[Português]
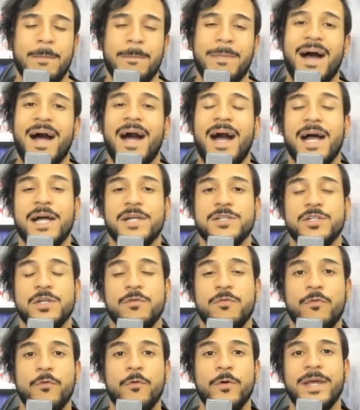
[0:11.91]
barragem
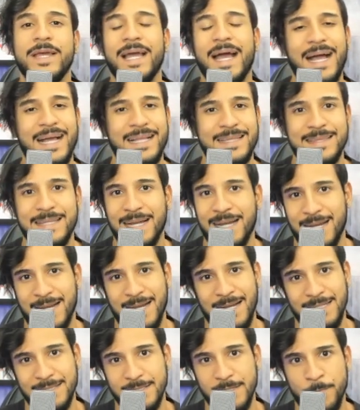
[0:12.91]
foi
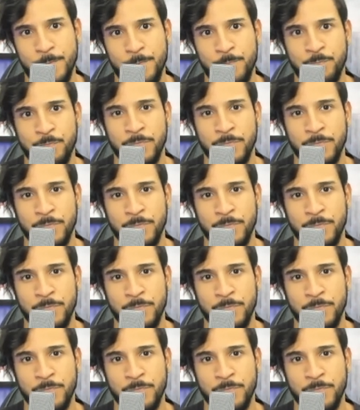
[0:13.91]
atacada.